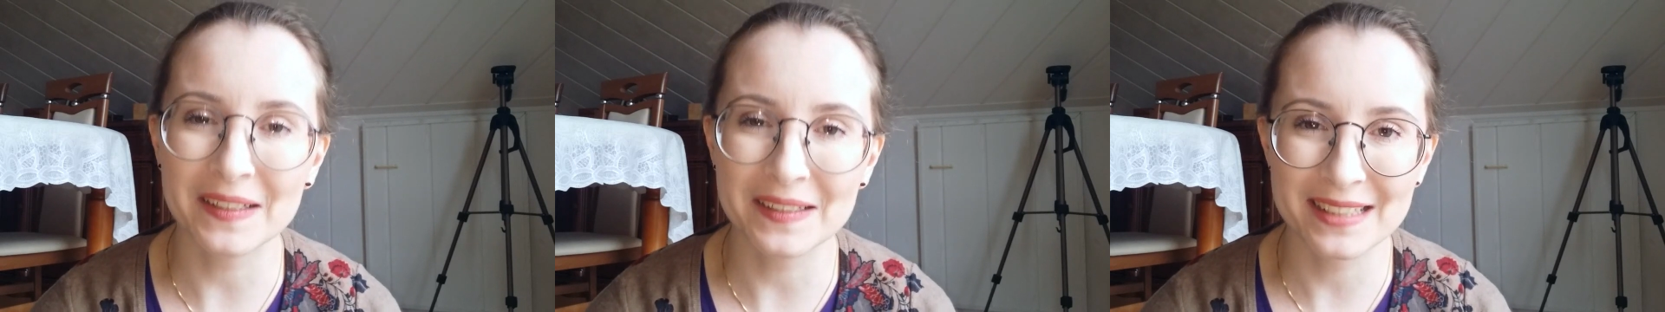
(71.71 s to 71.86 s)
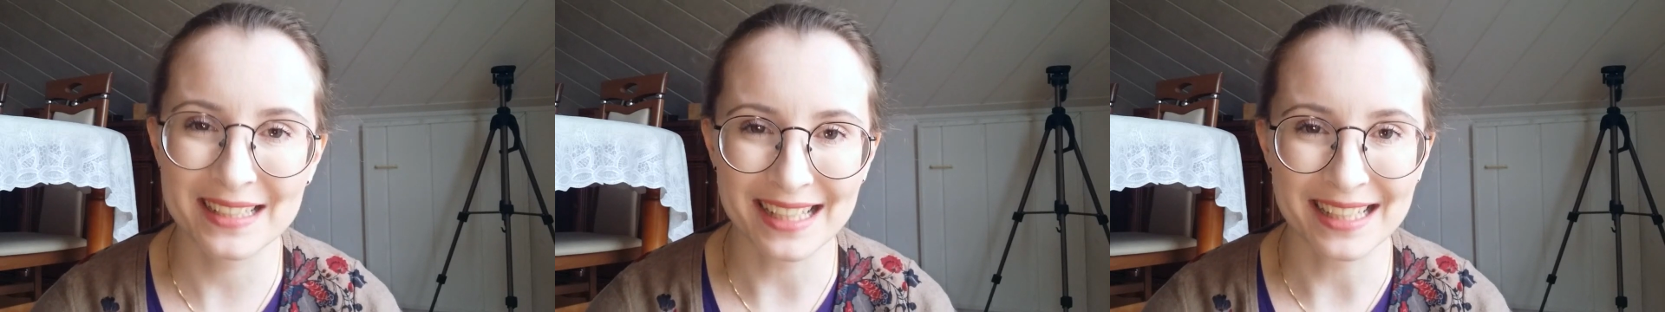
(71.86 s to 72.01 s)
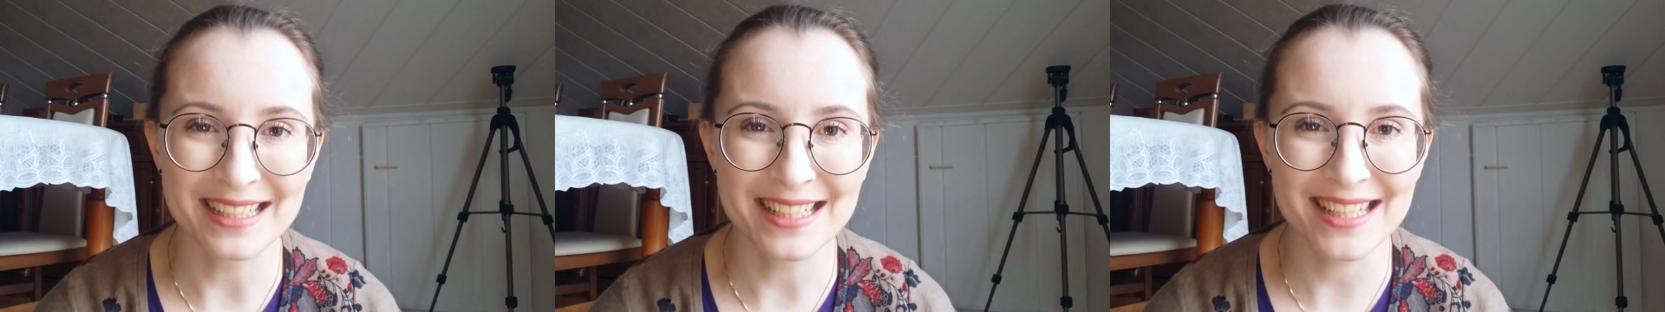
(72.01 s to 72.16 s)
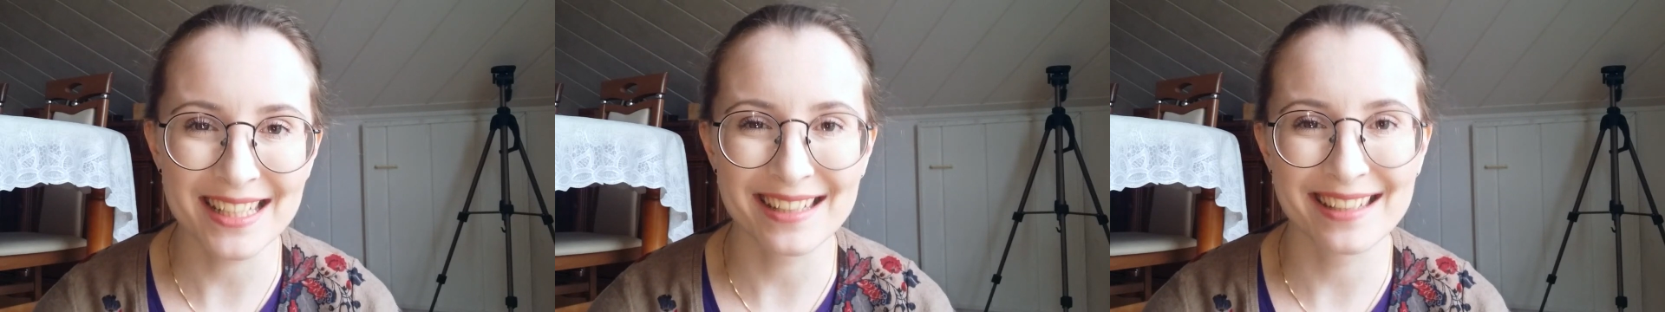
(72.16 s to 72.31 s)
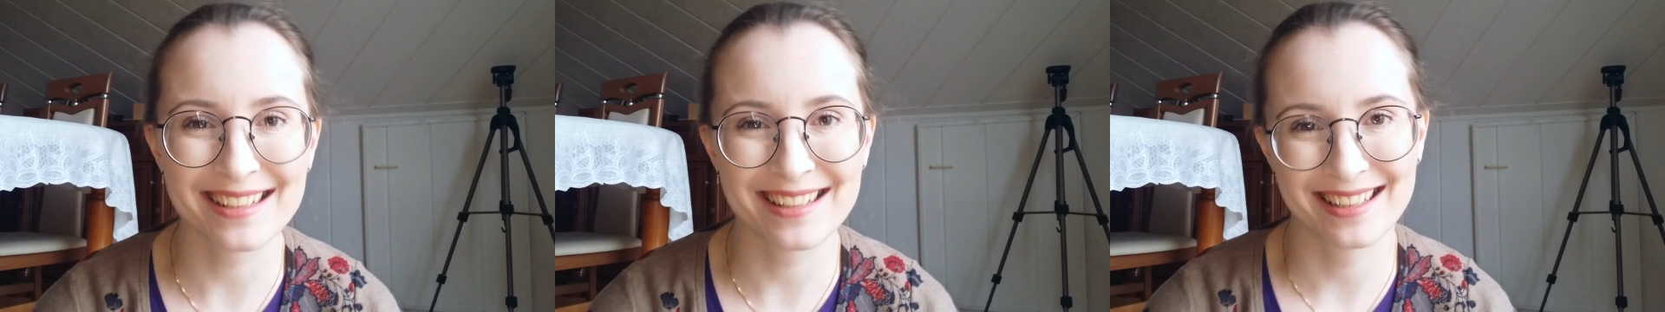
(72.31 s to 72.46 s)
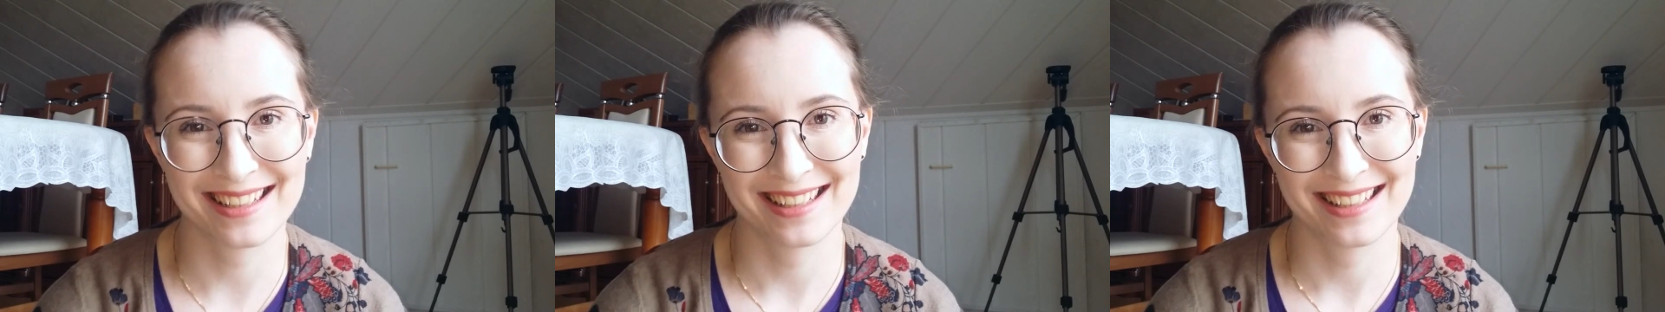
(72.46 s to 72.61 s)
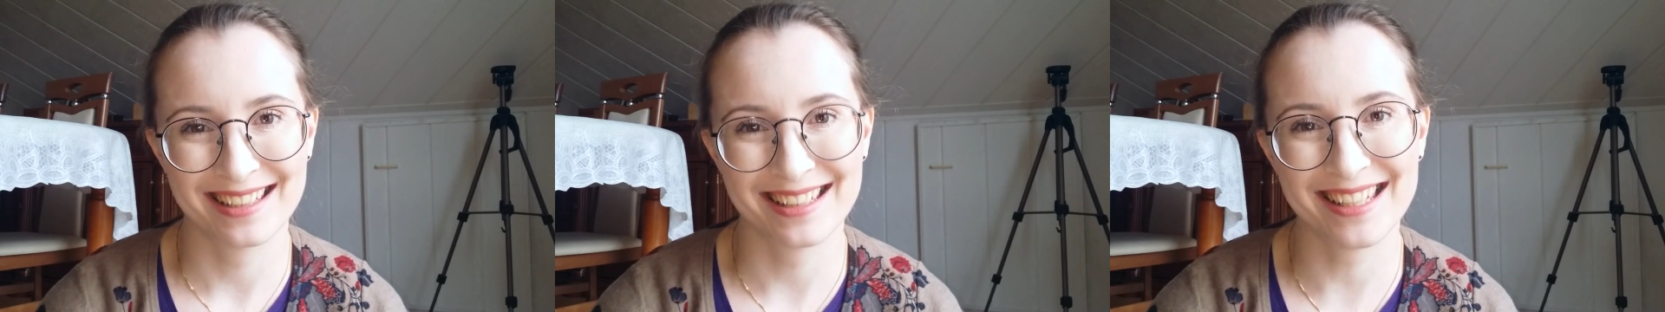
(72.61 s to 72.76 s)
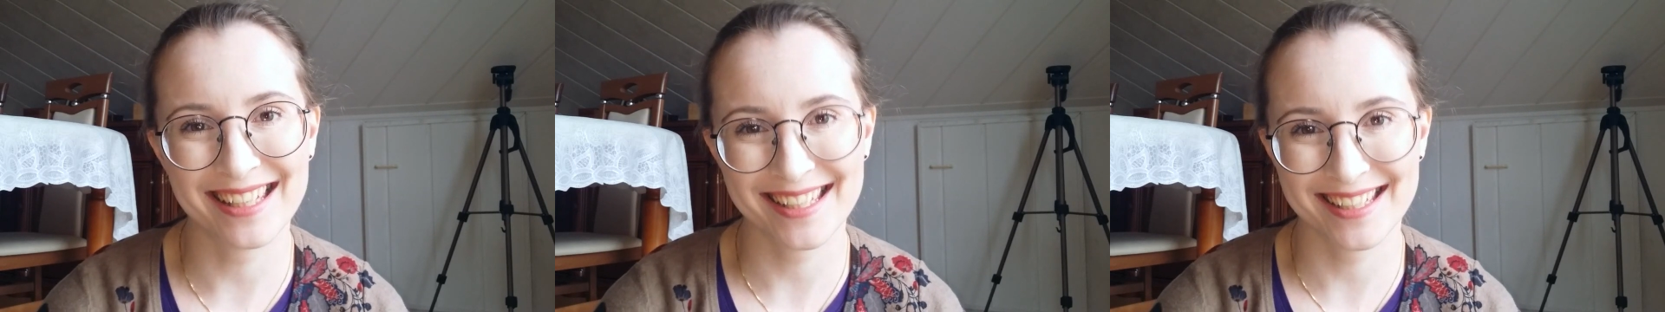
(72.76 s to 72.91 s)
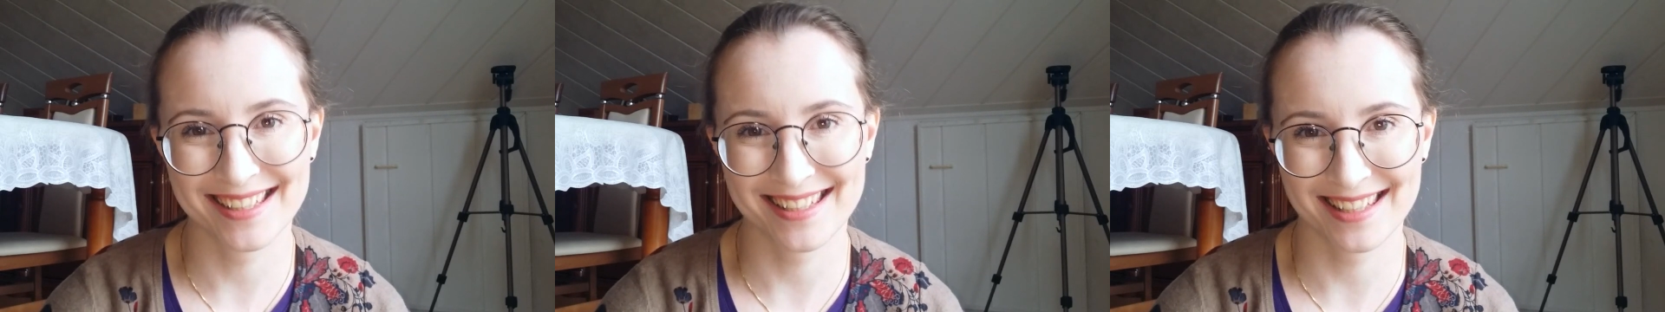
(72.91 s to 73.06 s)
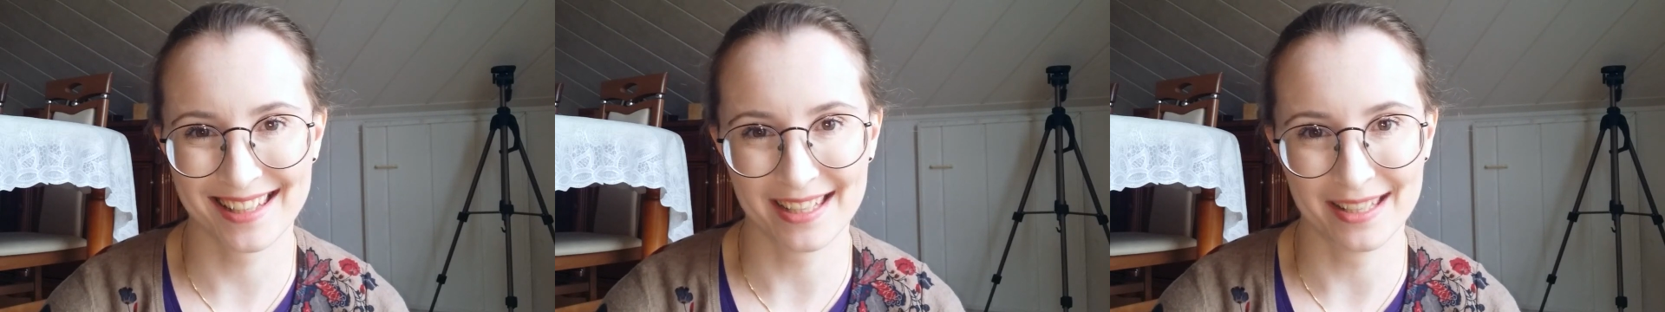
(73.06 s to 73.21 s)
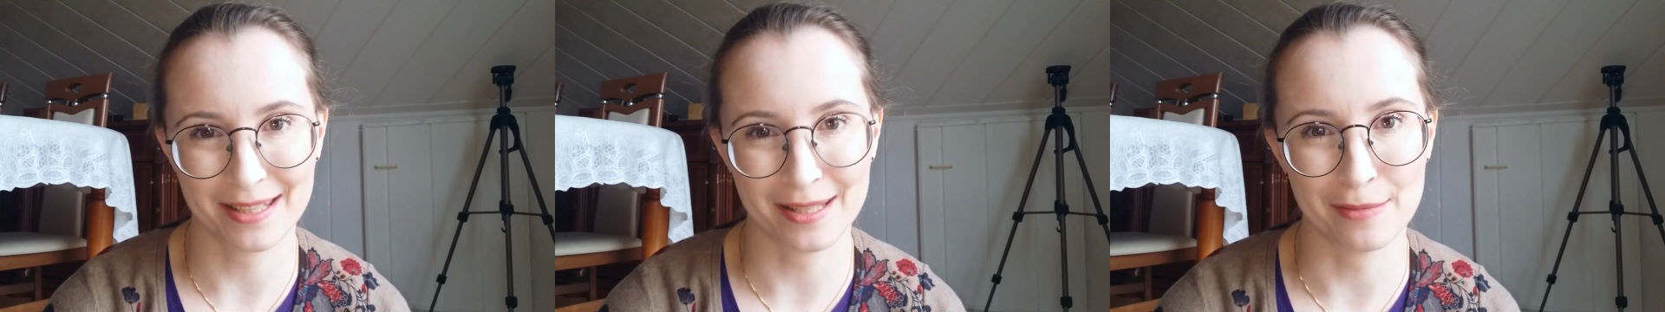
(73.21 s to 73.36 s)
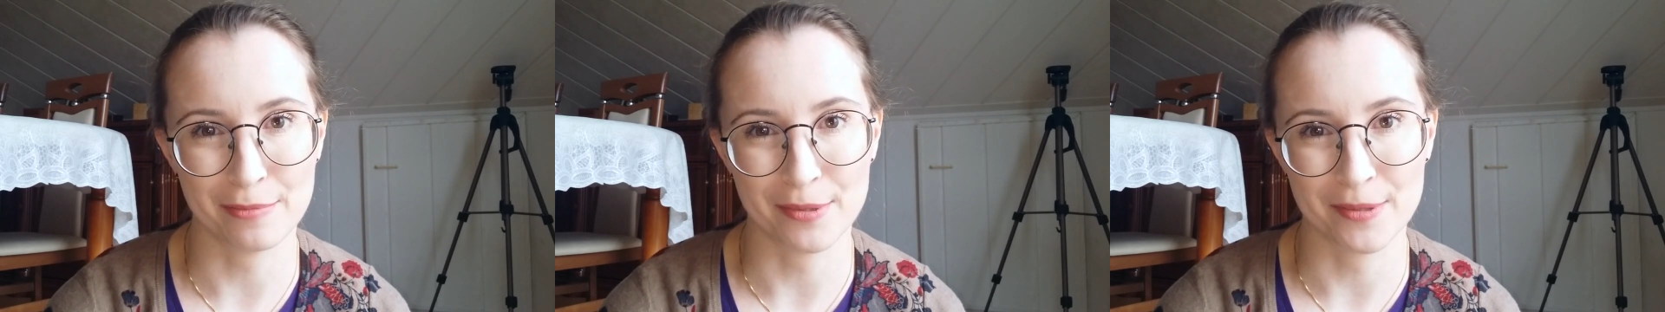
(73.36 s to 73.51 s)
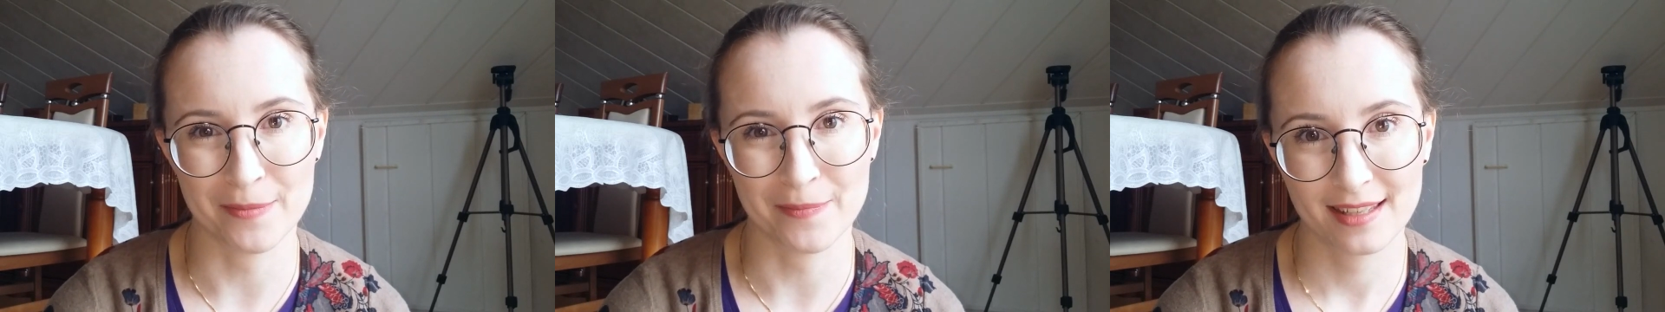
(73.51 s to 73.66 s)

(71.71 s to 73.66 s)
ja nicht Nächstenliebe.